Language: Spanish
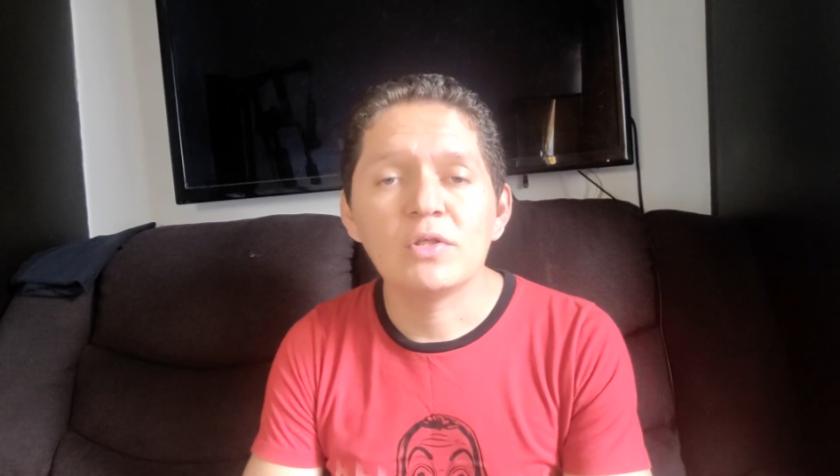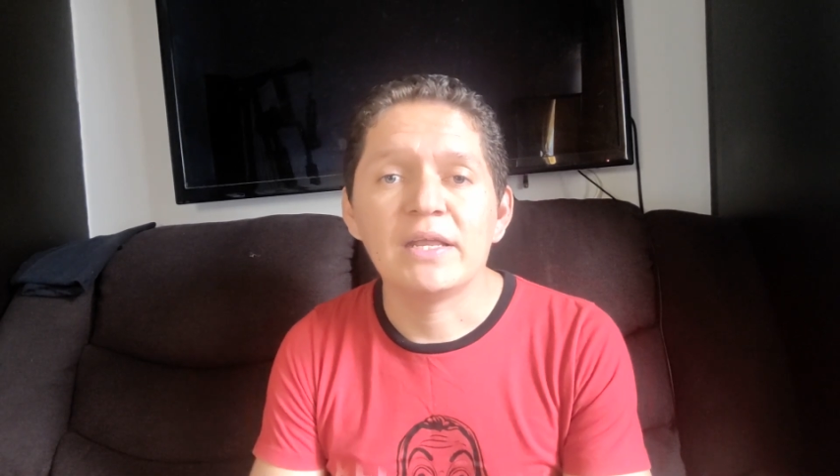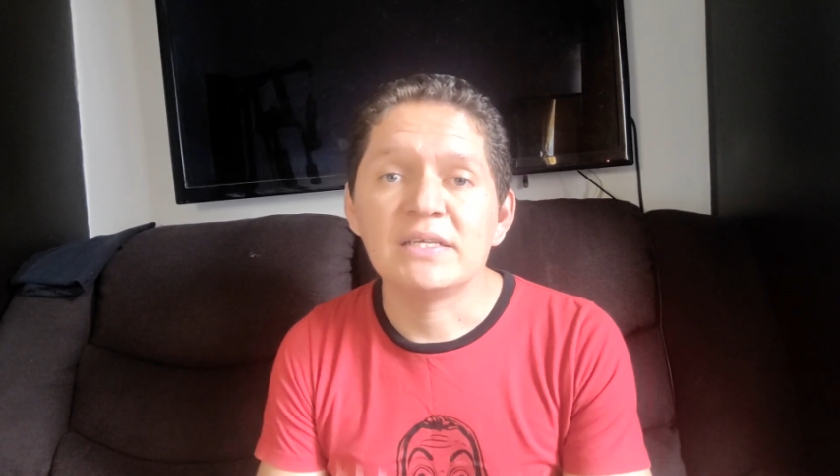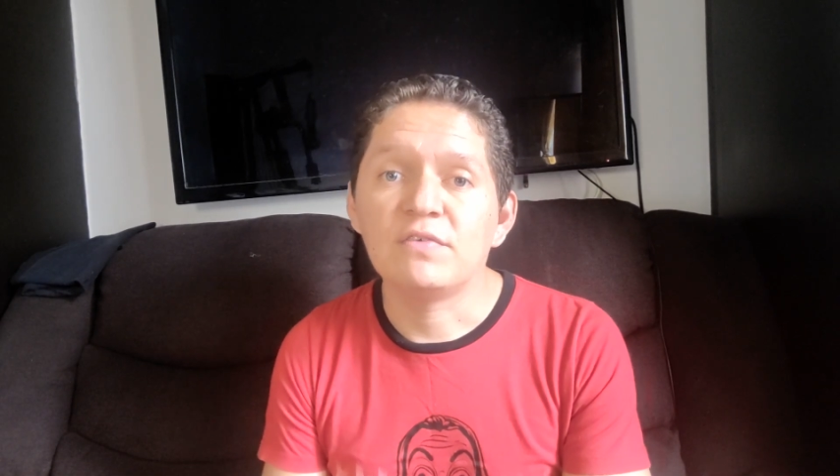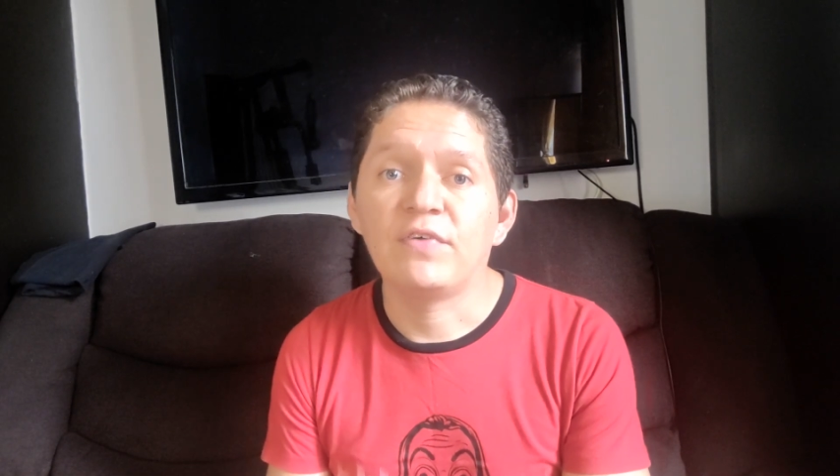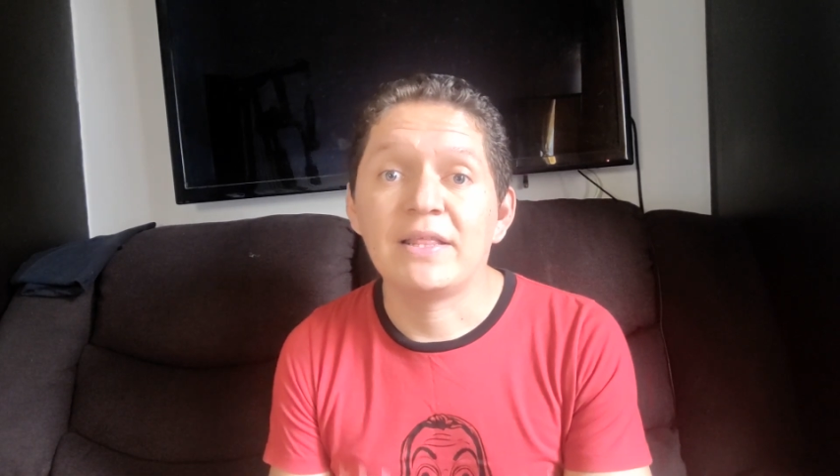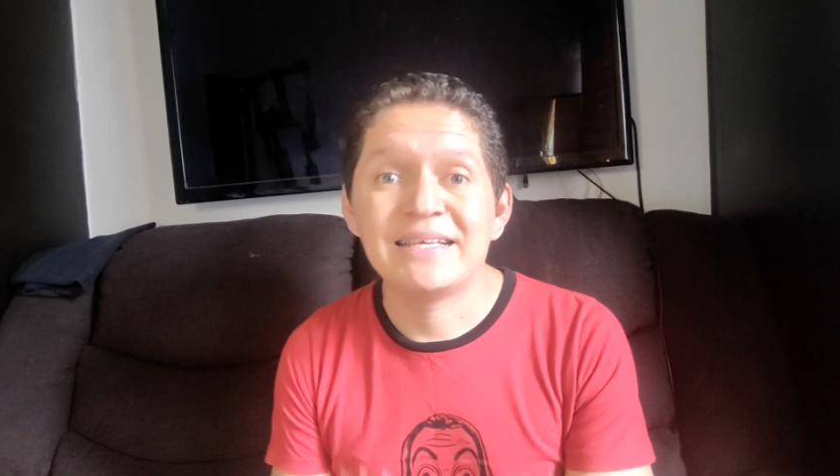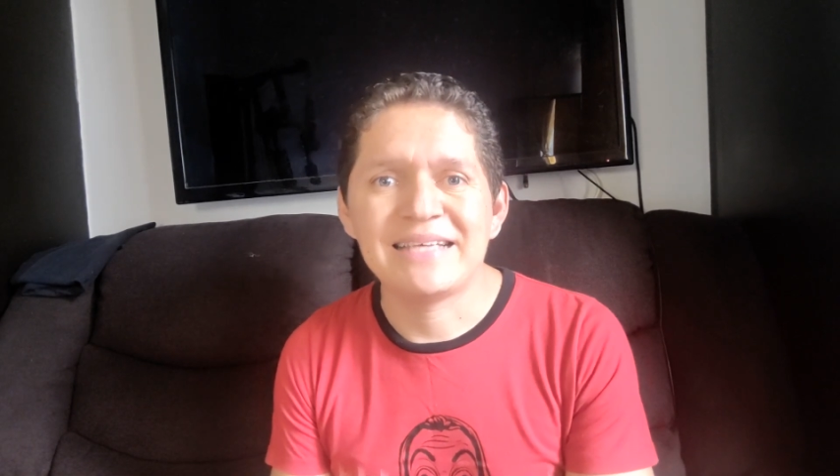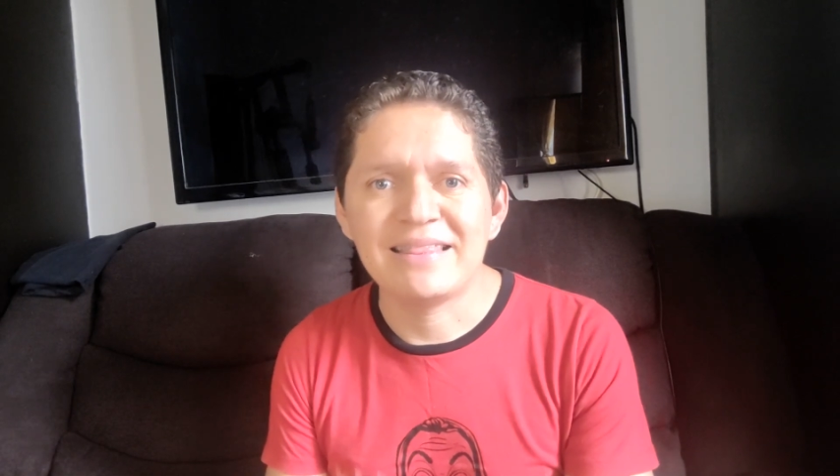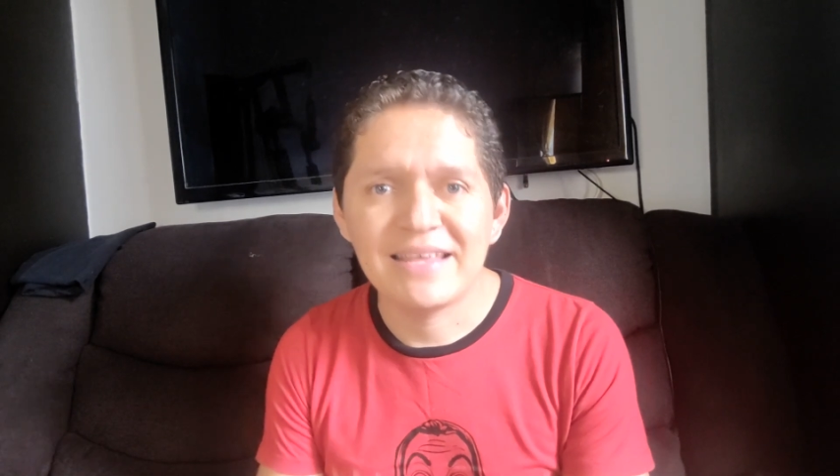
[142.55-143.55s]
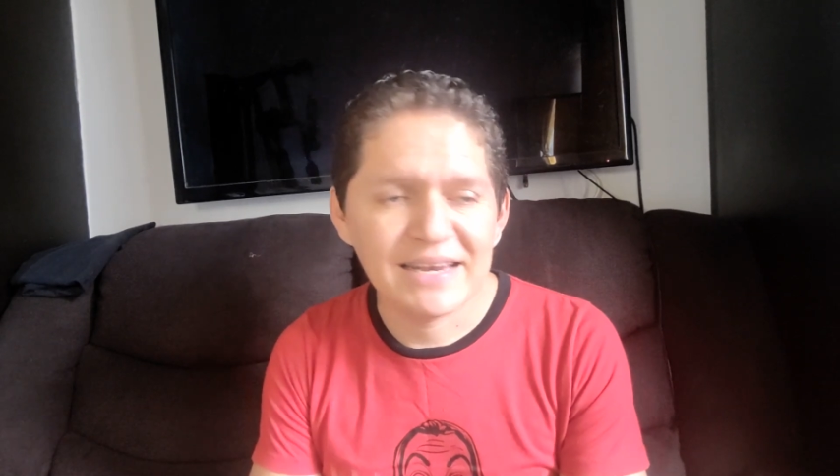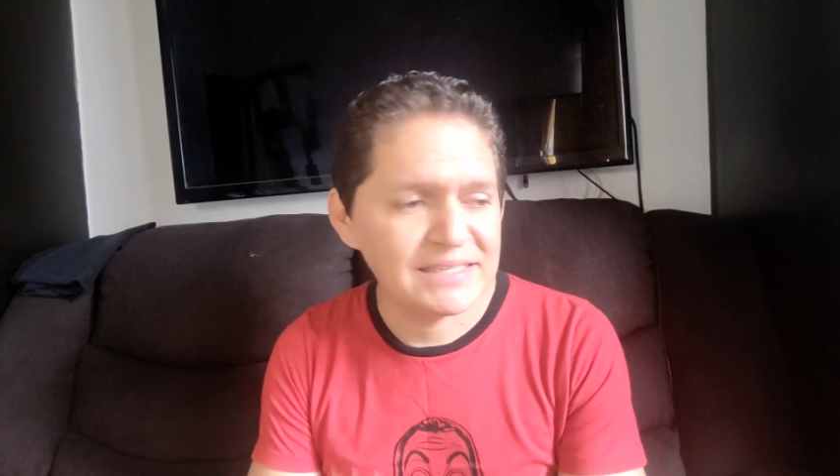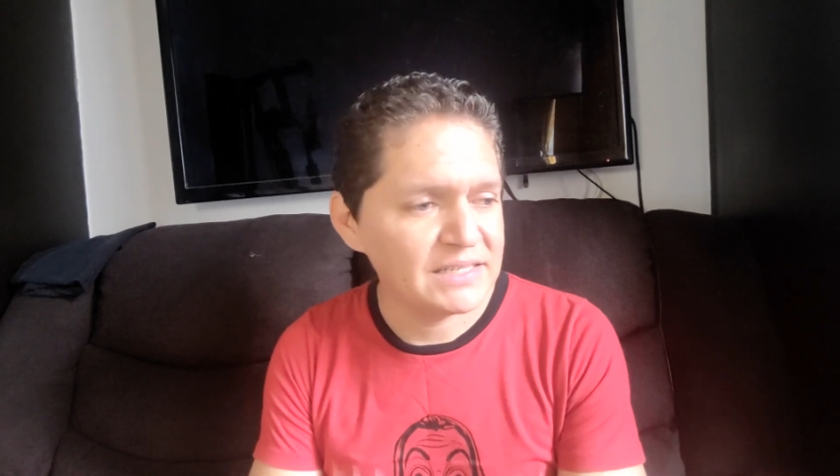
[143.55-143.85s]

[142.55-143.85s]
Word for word: de las diferentes antenas,